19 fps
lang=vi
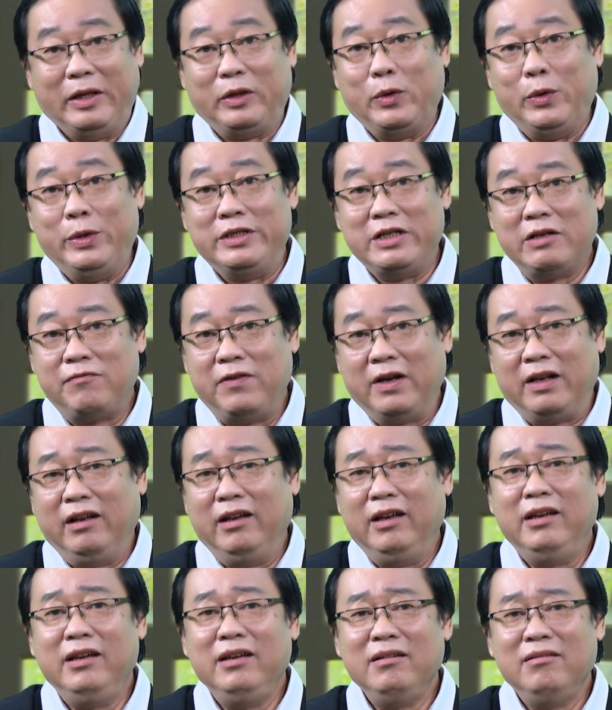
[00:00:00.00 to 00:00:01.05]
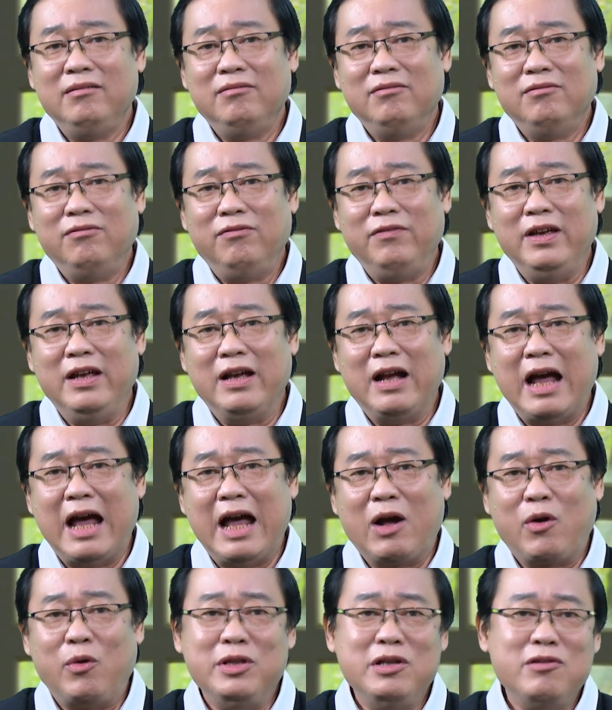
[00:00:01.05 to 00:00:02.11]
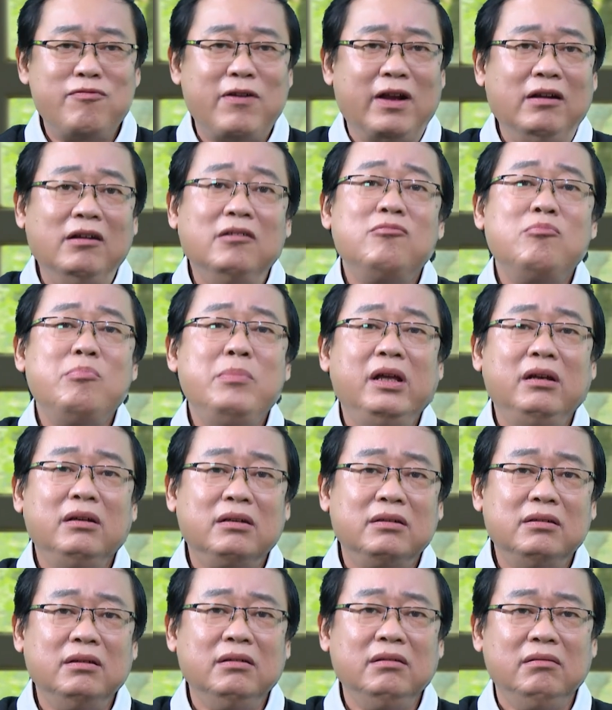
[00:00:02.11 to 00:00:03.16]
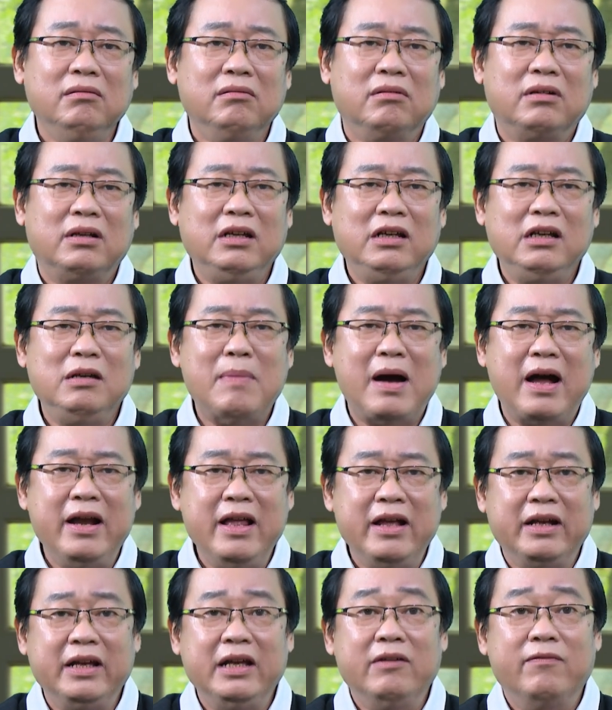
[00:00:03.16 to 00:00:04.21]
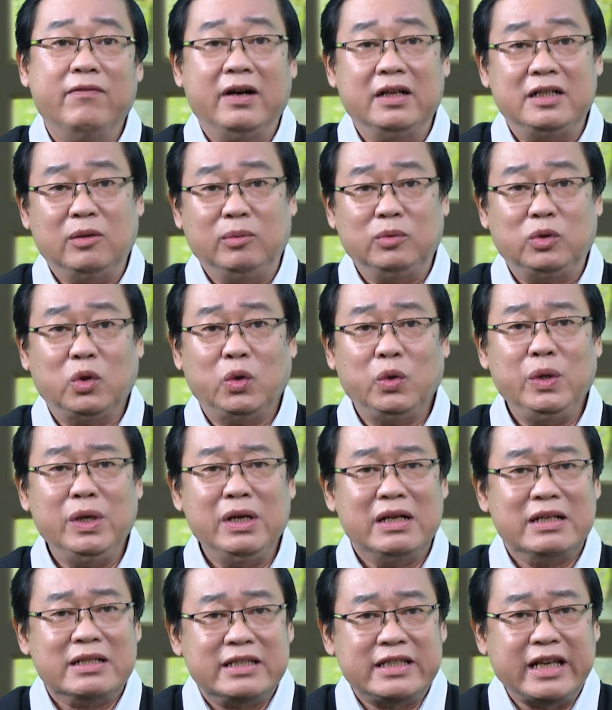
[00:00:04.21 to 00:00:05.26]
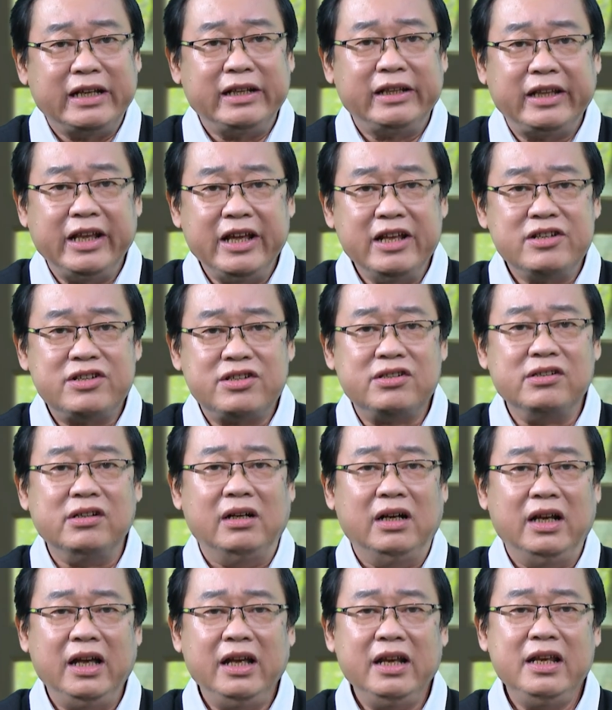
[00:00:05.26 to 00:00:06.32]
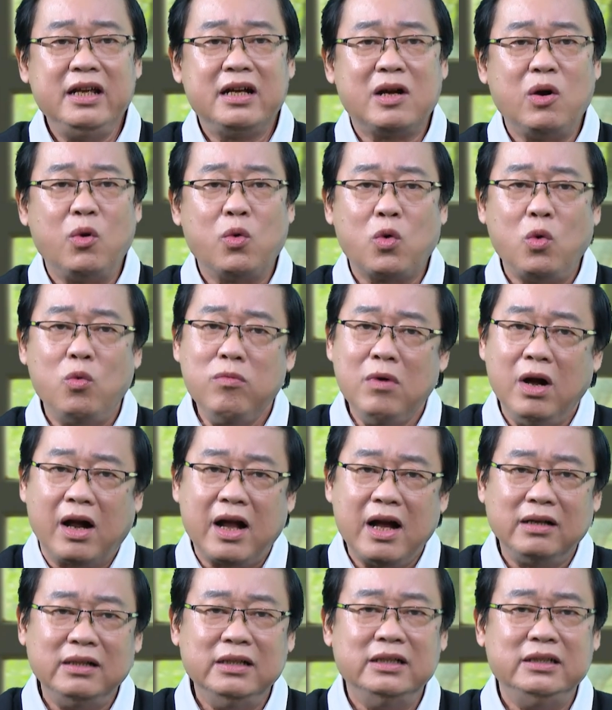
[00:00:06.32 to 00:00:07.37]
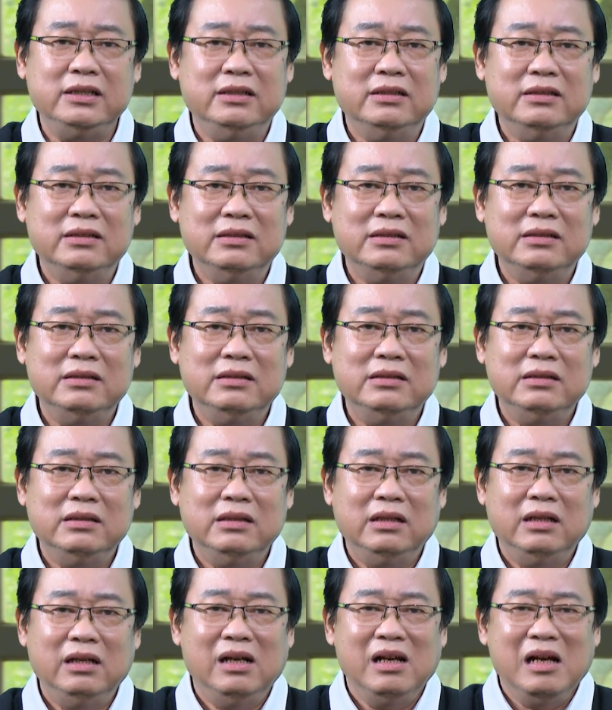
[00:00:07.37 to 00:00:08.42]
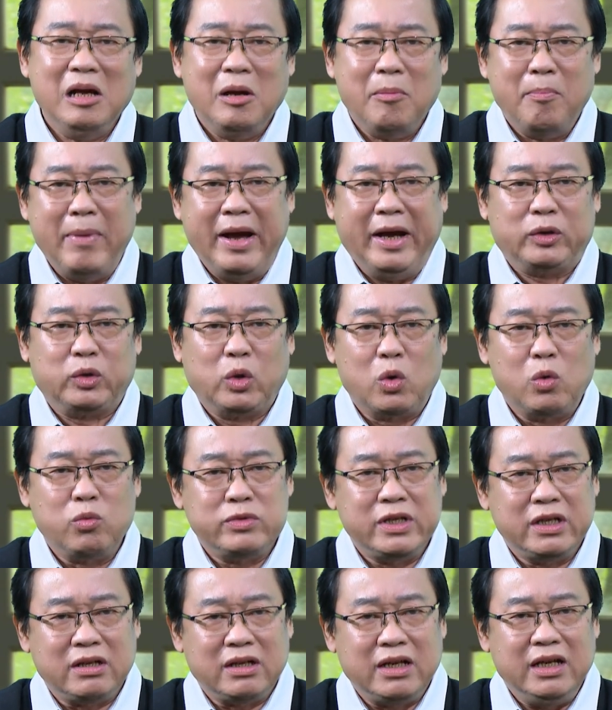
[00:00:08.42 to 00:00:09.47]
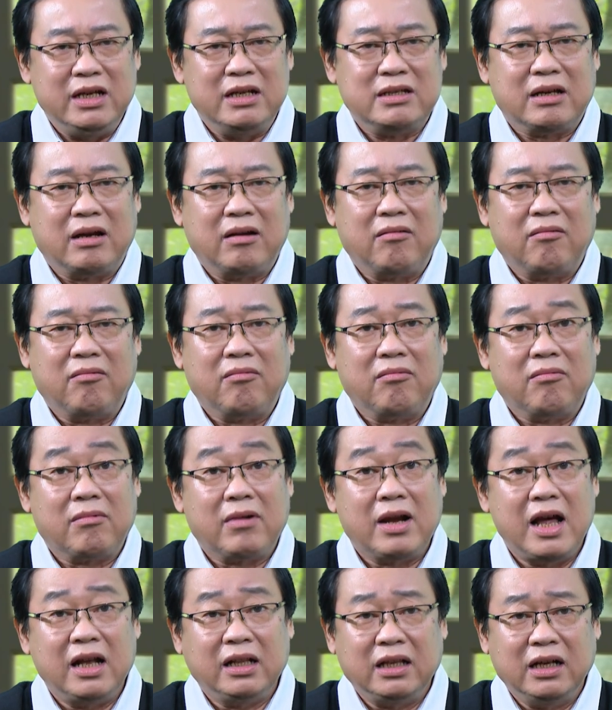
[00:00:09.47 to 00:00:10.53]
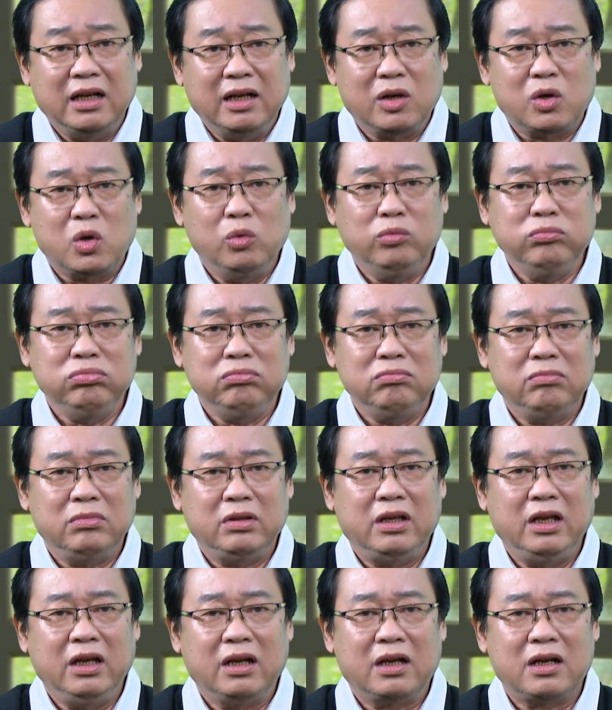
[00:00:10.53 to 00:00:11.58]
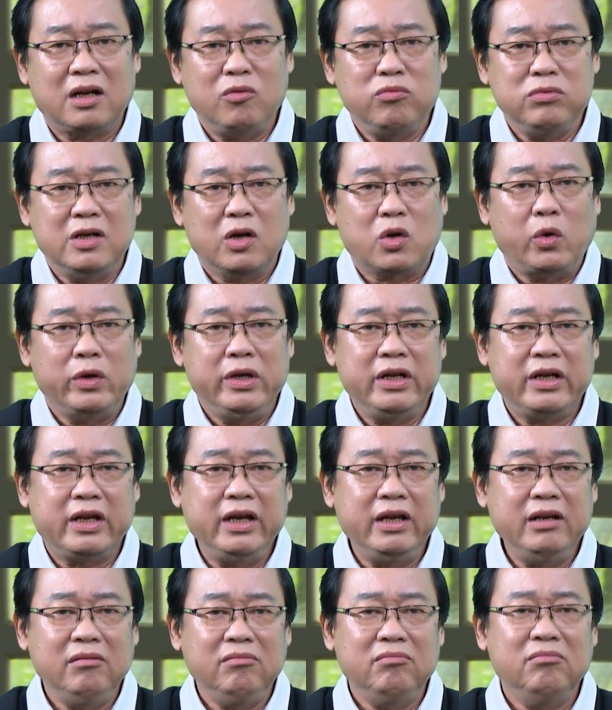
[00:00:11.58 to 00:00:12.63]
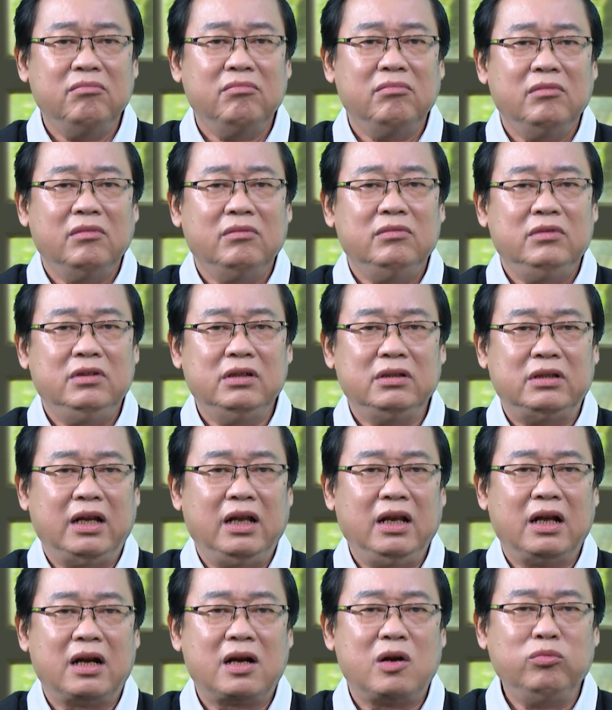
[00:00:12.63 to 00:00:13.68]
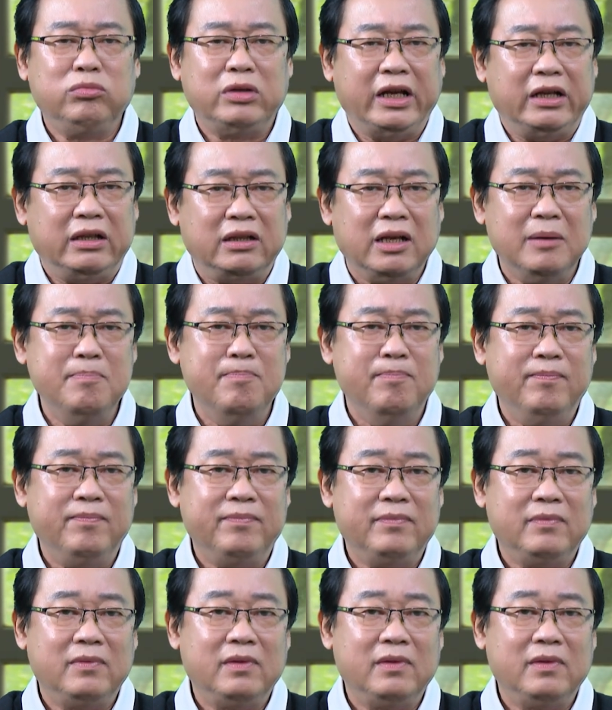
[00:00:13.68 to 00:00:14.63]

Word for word: Mẹ tôi rất phật ý vì Ngà có những phản ứng miễn cưỡng khi bà đề nghị vợ chồng tôi dành tiền sửa lễ đi cầu cúng ở các nơi. Mẹ tôi cũng rất kỵ rằng đã thờ cúng thì không được có ý kiến, như thế là không thành tâm.